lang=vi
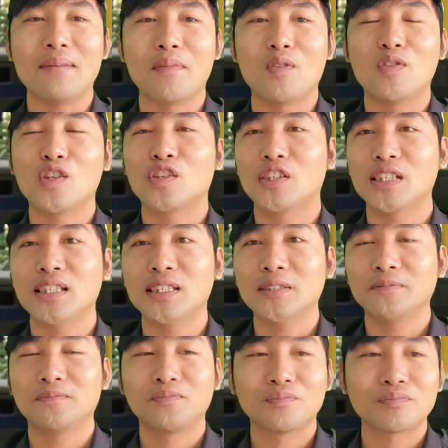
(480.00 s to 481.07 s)
một luật sư đó
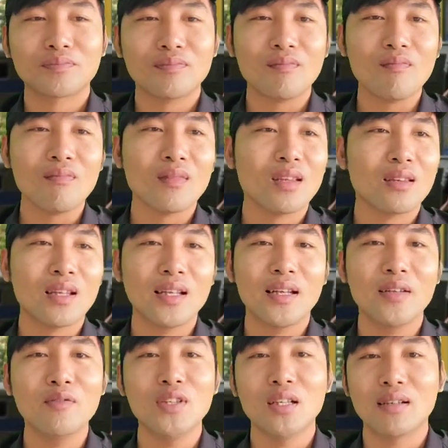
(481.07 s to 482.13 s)
thì
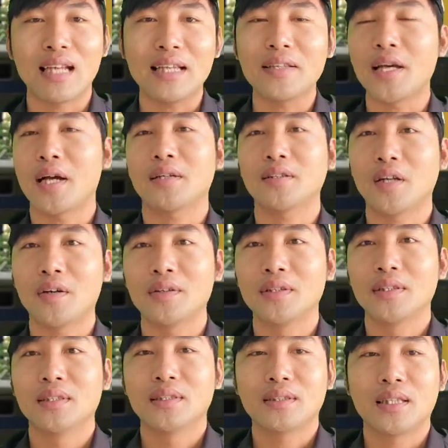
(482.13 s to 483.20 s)
nếu như đã nhận rồi
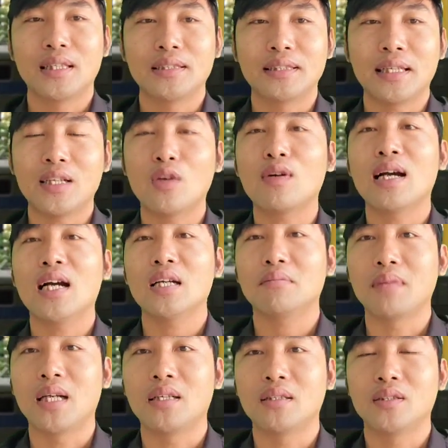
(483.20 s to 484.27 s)
thì sẽ cố gắng
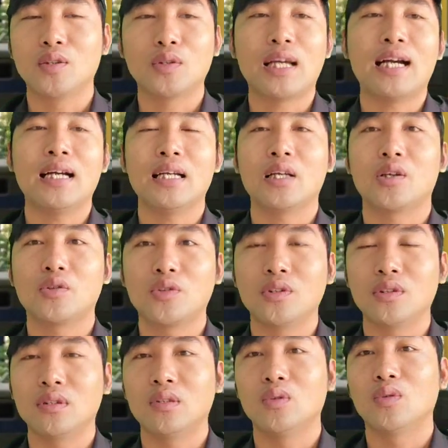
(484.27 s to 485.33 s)
hết mình dù thắng hay
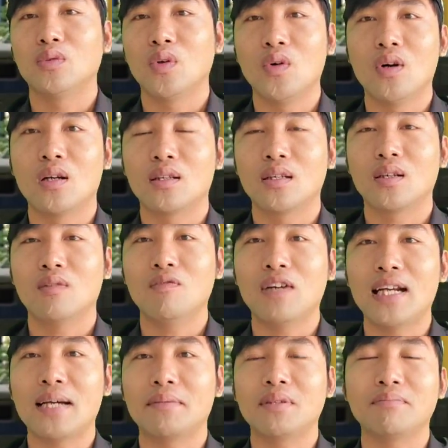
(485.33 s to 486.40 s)
dù, dù thua thì cũng
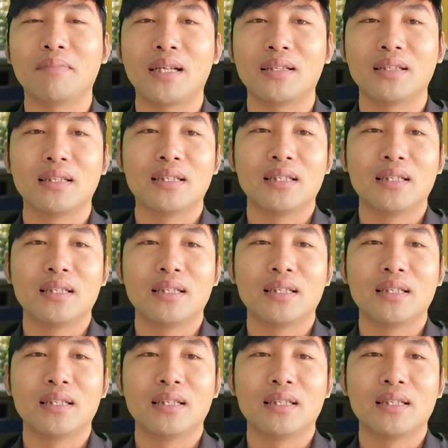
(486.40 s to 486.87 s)
phải làm hết mình